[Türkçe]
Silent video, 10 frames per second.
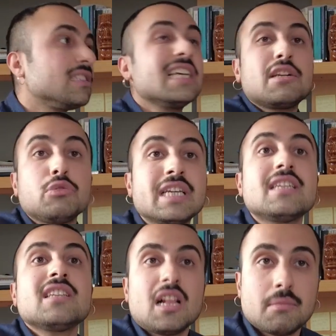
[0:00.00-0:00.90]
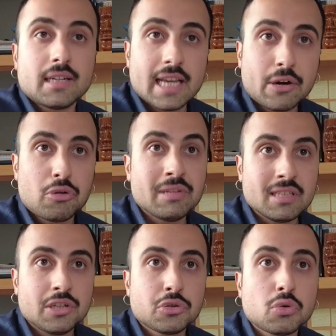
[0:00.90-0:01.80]
Diğer ülkelerin de Almanya
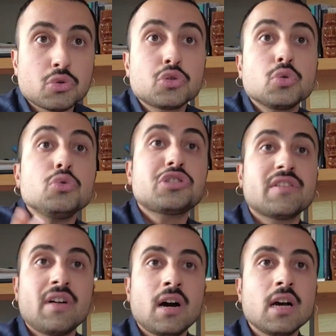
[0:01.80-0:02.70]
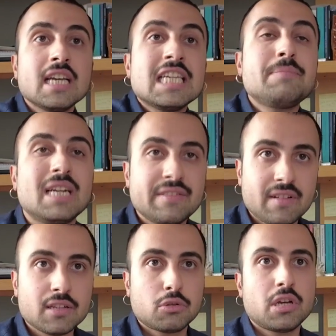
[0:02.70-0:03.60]
ekonomisinde hiç yok. Çünkü 3 defa
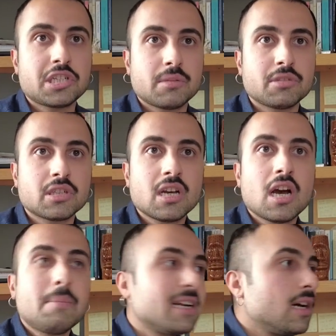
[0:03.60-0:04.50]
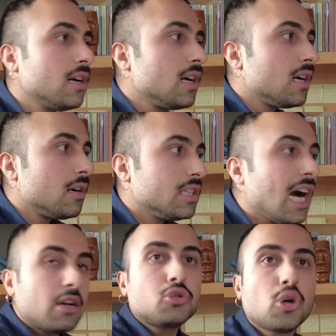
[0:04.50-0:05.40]
hiper yaşamış. Para
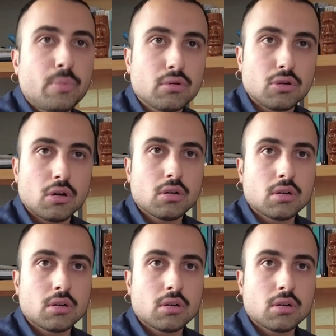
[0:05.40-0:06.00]
yarın çöp oluyor.